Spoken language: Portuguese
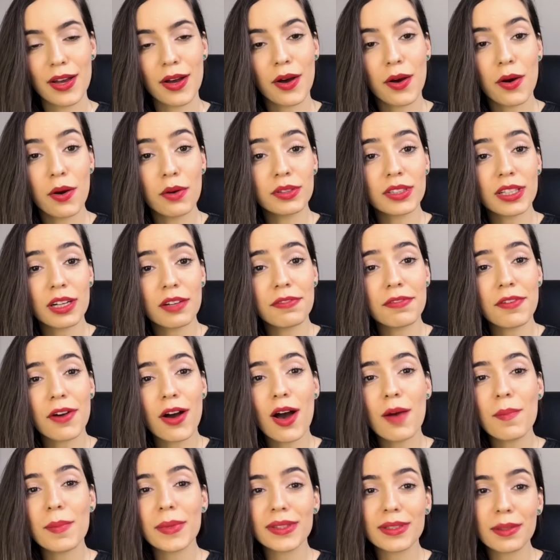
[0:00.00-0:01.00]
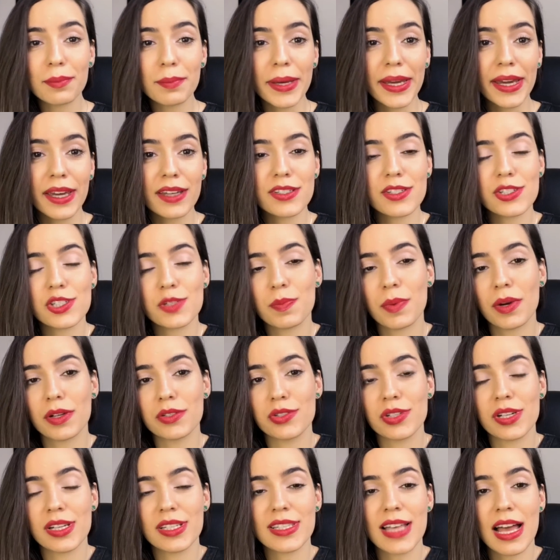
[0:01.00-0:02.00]
Outra forma também que a gente
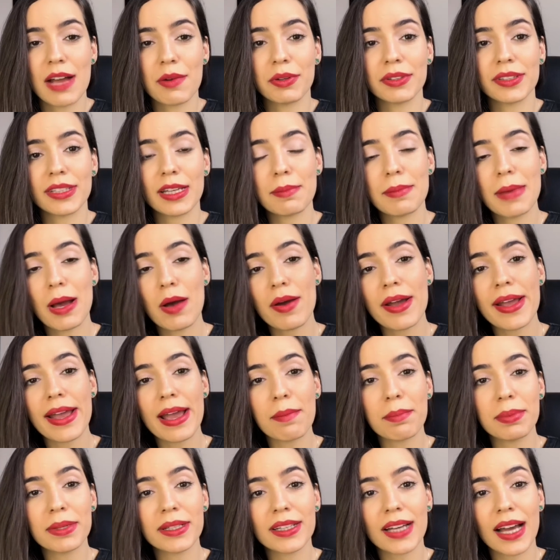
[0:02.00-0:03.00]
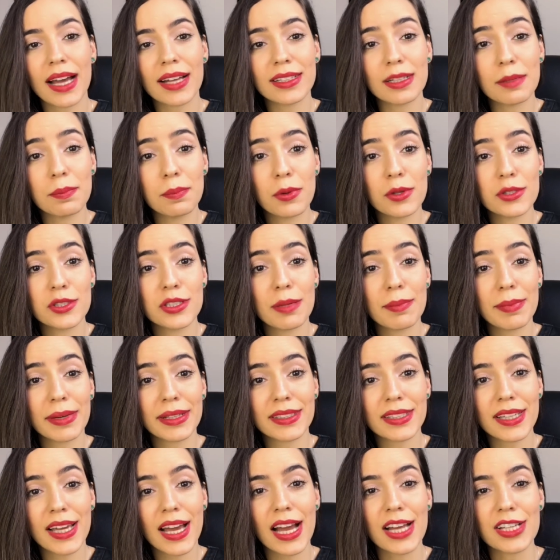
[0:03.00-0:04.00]
pode utilizar água termal é aplicar depois da
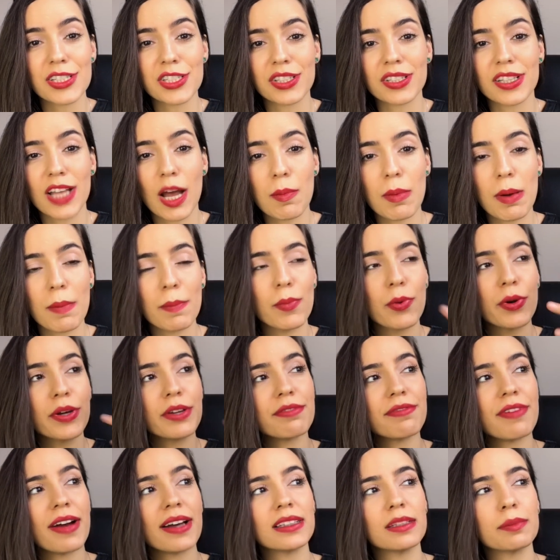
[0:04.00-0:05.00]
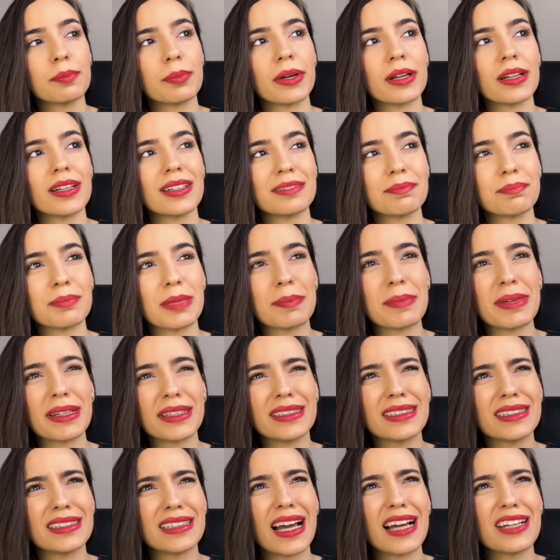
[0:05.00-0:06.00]
maquiagem, dar uma borrifada para a
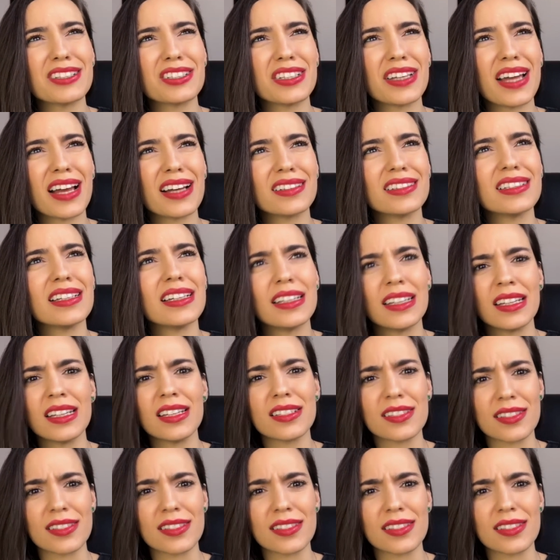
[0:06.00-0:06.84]
maquiagem aderir,